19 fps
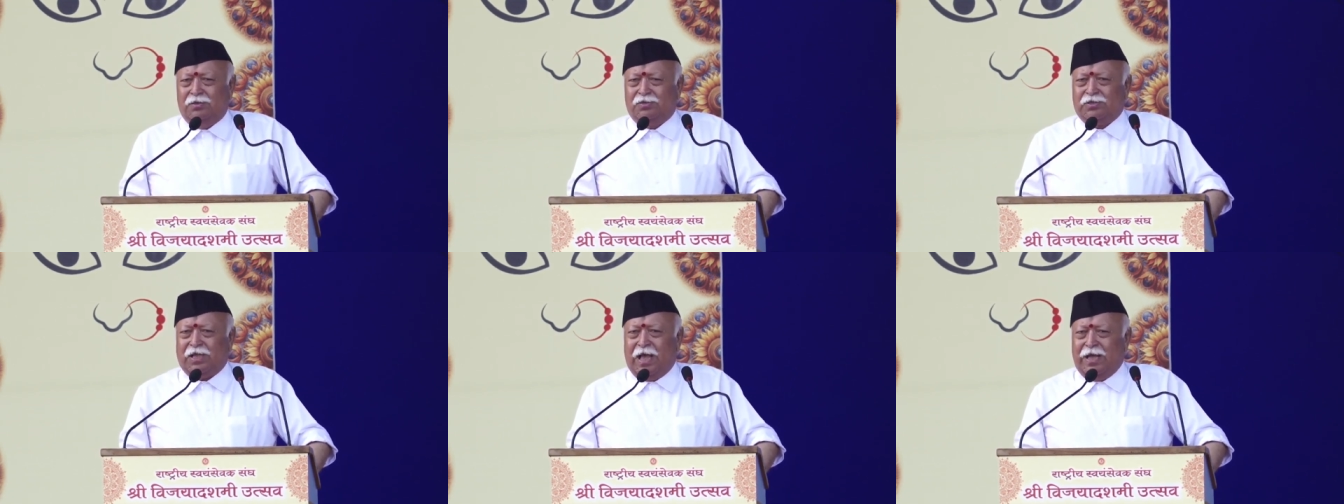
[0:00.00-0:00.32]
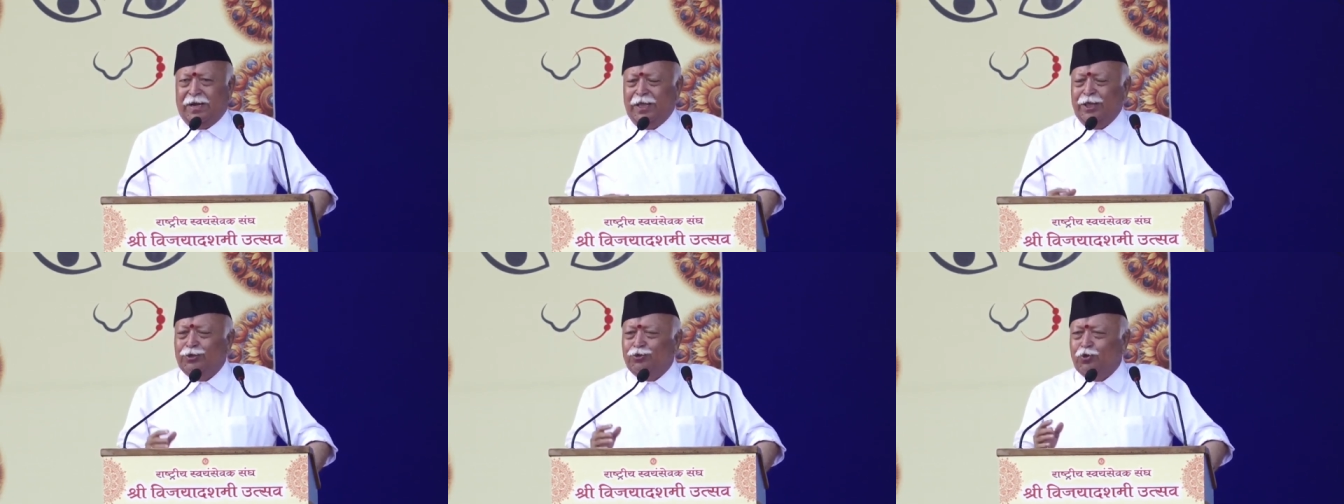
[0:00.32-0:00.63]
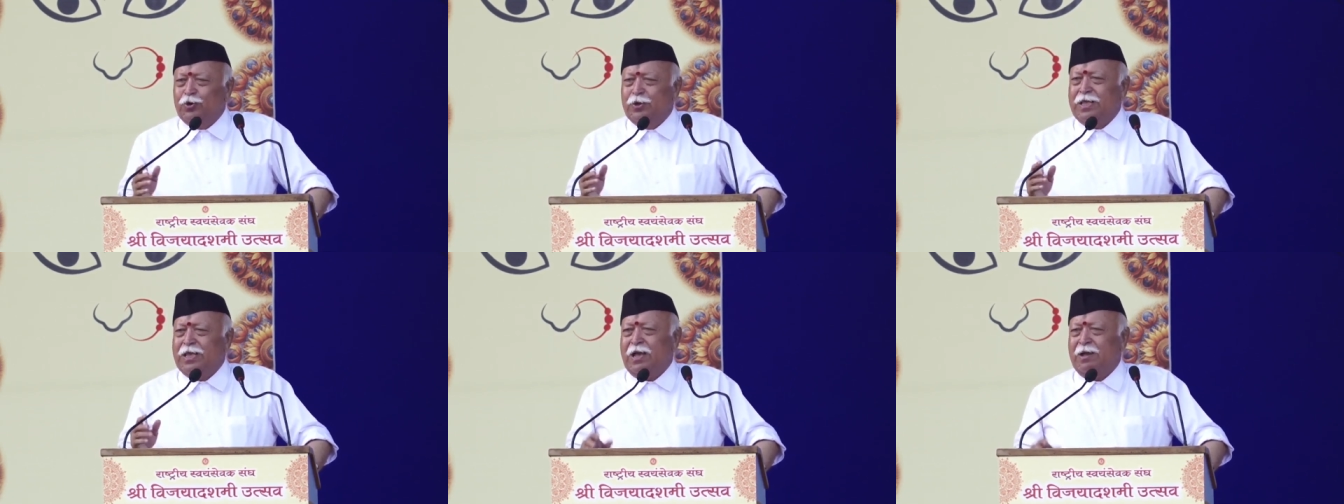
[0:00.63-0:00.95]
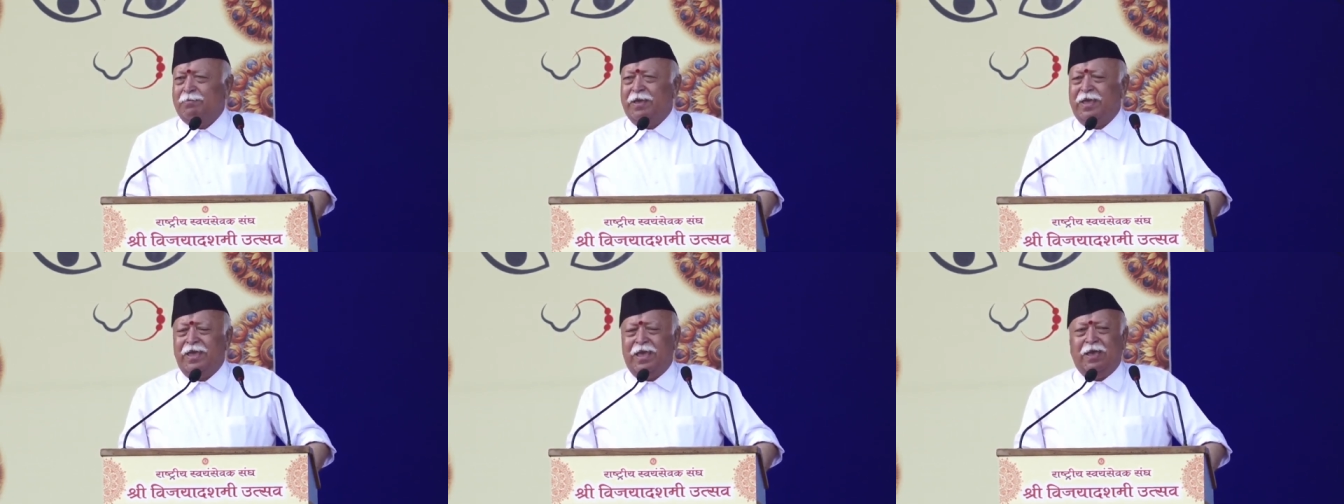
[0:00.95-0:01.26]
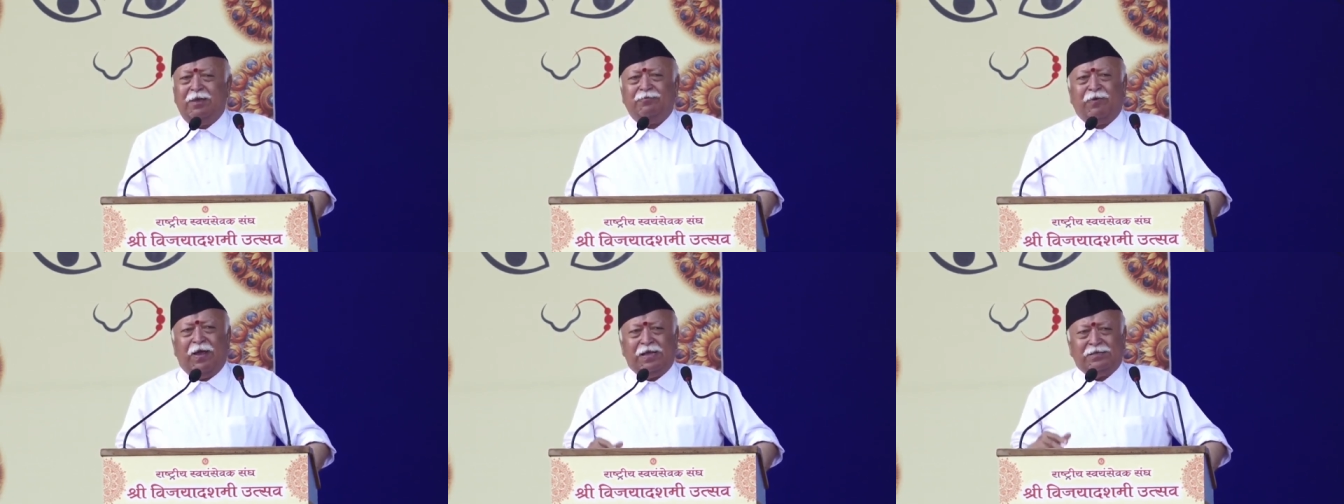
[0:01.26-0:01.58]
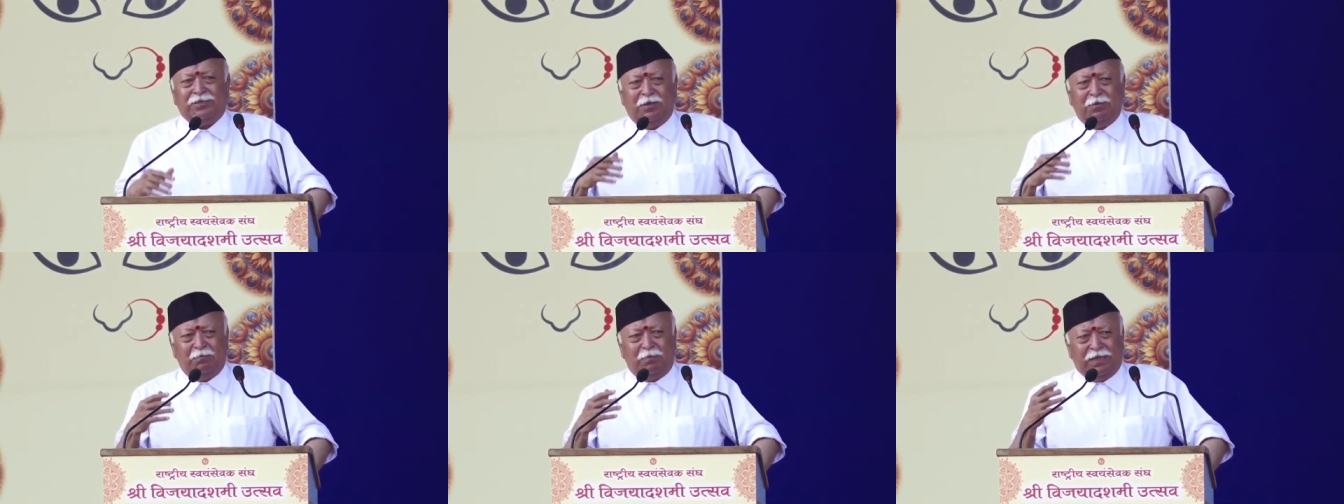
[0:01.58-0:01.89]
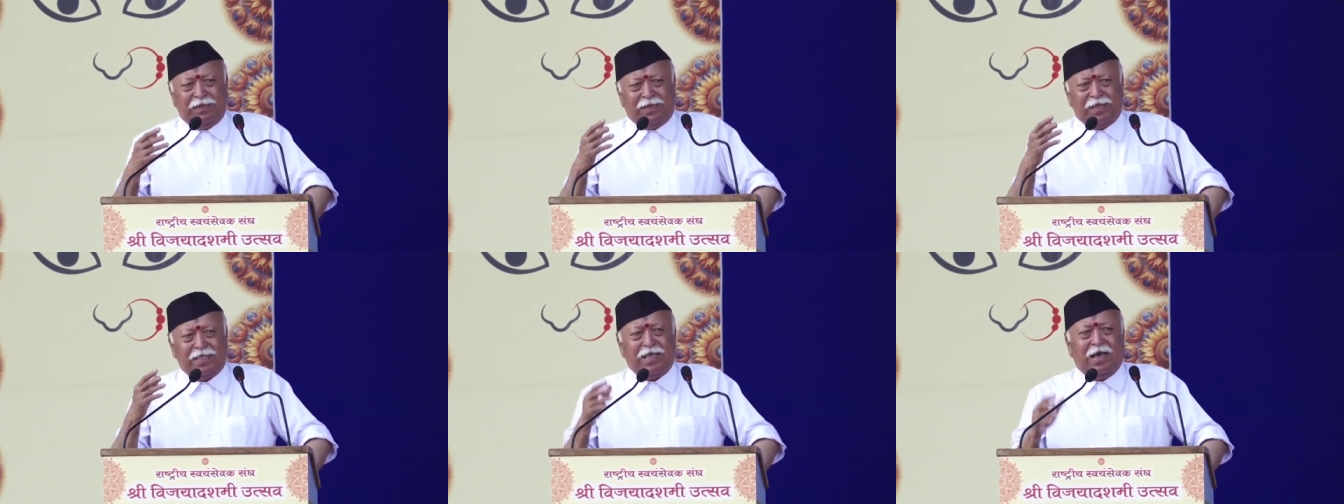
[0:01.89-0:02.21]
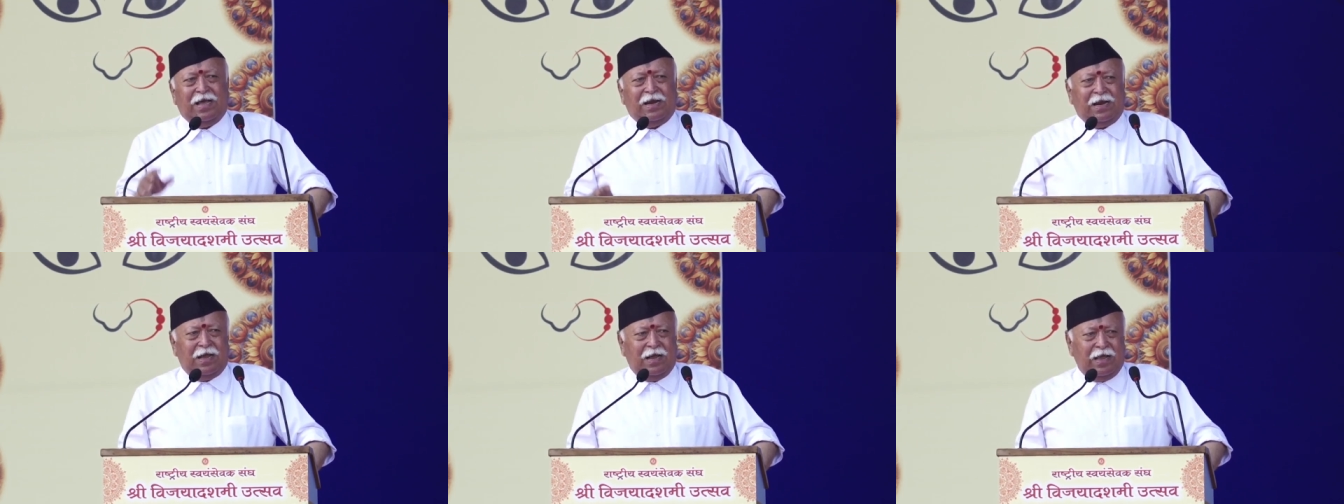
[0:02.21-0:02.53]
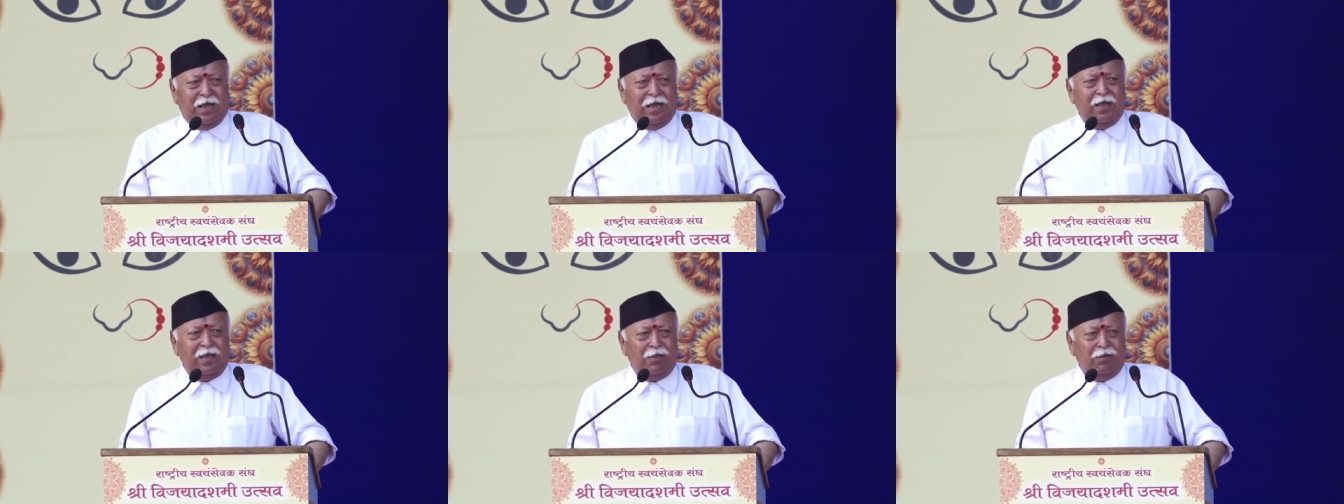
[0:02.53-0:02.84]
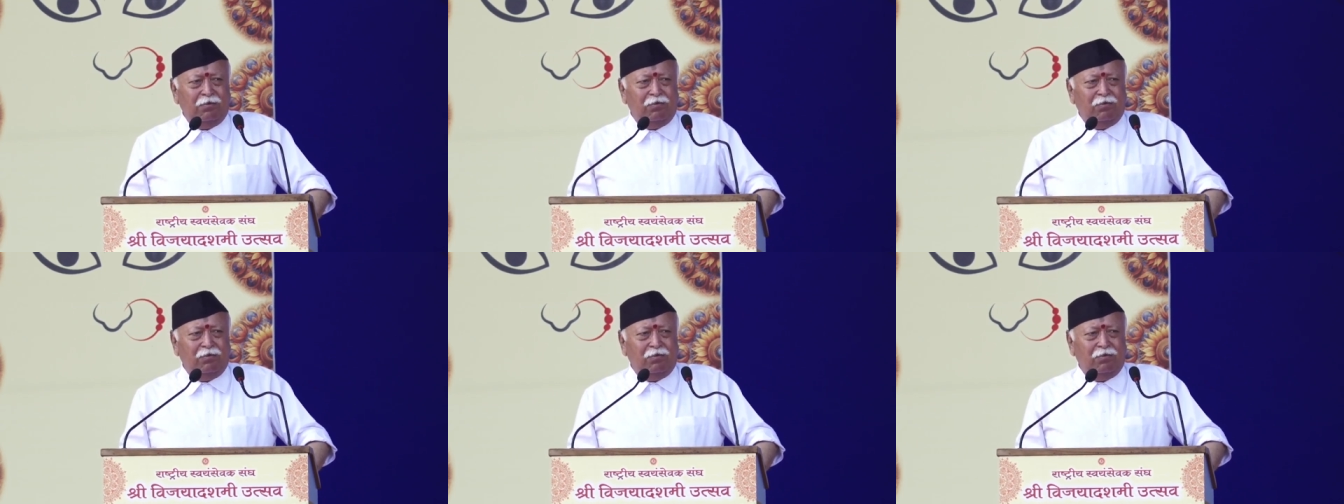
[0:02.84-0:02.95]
सारी दुनिया में एक फैशन बनते जा रहा है